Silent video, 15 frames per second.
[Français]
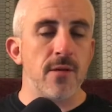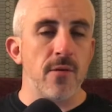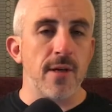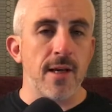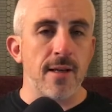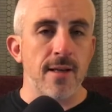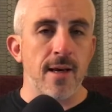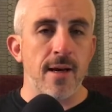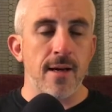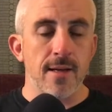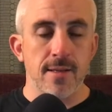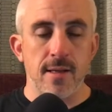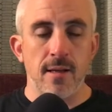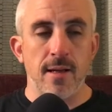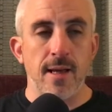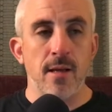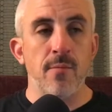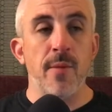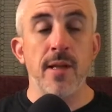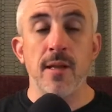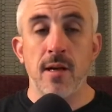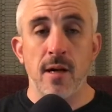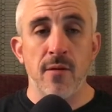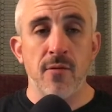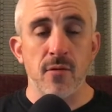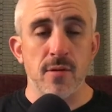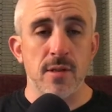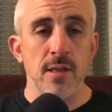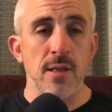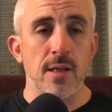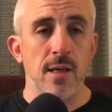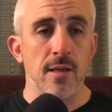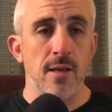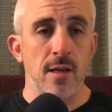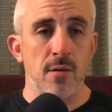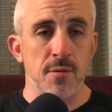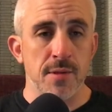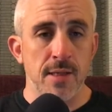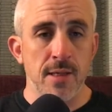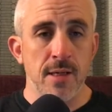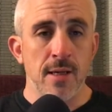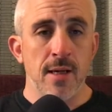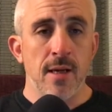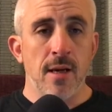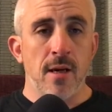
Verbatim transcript: passer en 4K et c'est le cas de Minecraft aussi qui a été annoncé,